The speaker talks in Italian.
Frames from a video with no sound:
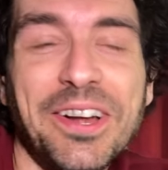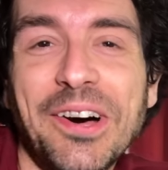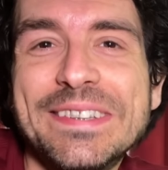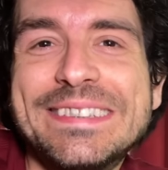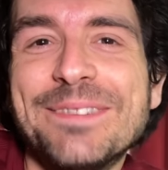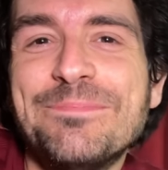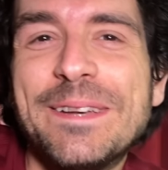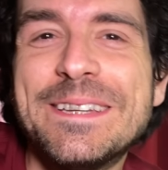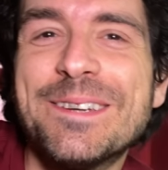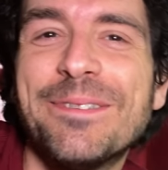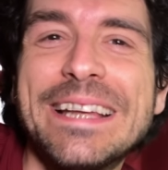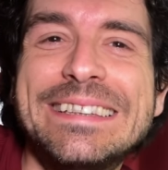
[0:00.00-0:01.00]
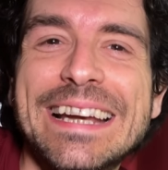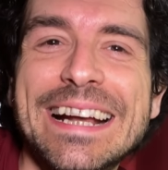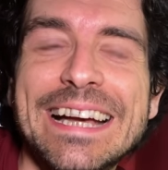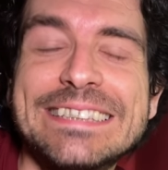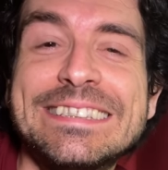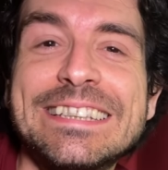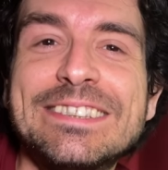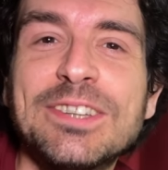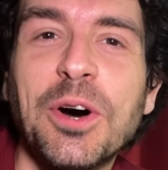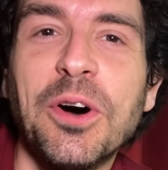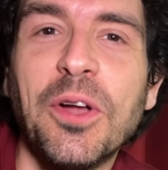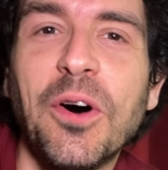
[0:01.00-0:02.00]
no, semplicemente ragazzi,
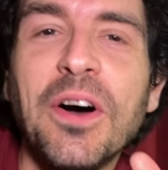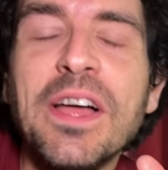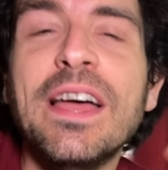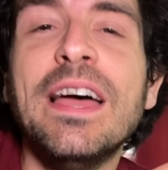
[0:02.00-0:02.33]
solo